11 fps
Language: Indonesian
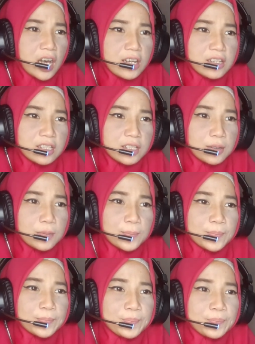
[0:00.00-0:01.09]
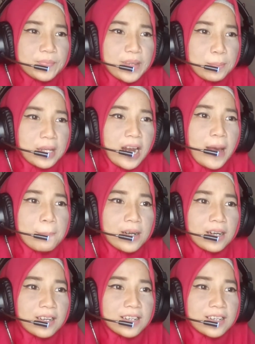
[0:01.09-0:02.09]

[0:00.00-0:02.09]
aduh bikin lapar